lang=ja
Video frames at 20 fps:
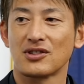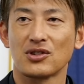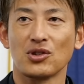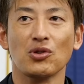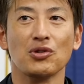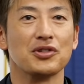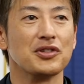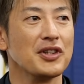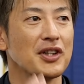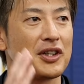
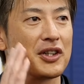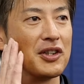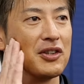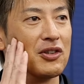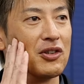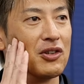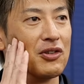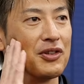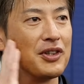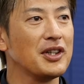そうですね
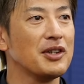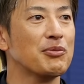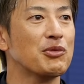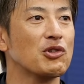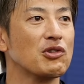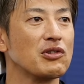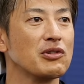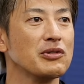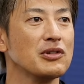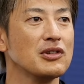昨日ね
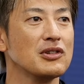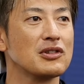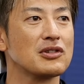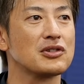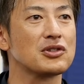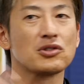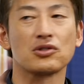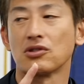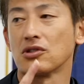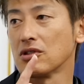
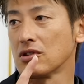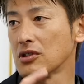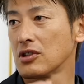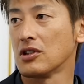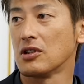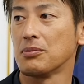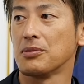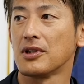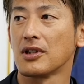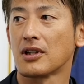僕ちょっと
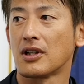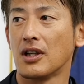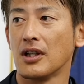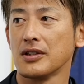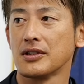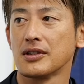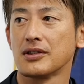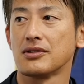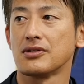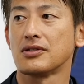テレビで
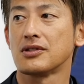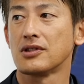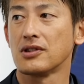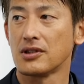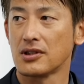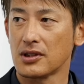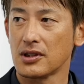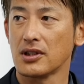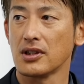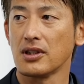解説して
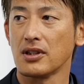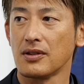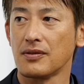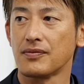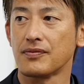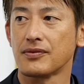て、は